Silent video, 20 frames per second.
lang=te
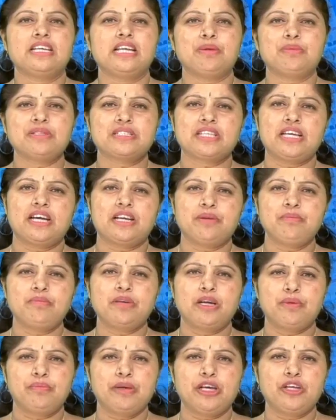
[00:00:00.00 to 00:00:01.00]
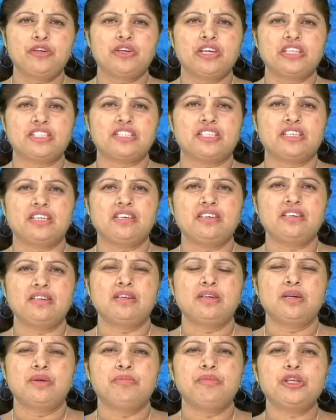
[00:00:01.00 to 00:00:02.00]
నమస్కారం నా పేరు అర్చన
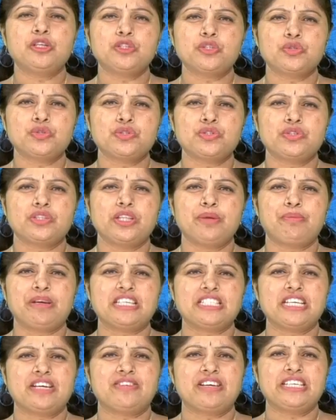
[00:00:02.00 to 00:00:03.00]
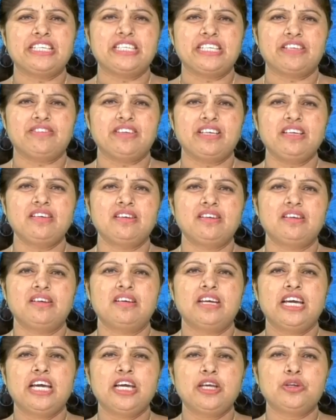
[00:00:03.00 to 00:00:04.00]
మీరు చూస్తుంది ప్రజావాణి టీవీ
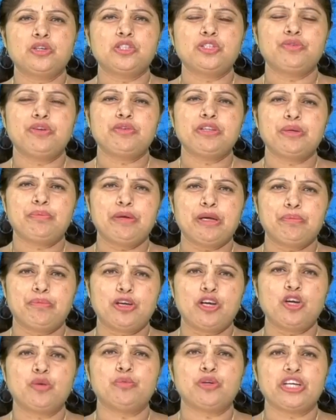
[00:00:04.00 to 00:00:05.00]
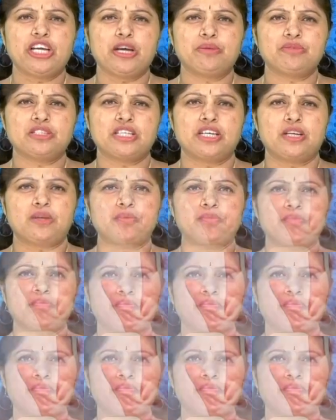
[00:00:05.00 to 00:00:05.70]
ఈరోజు వివిధ పేపర్లో ముఖ్యాంశాలు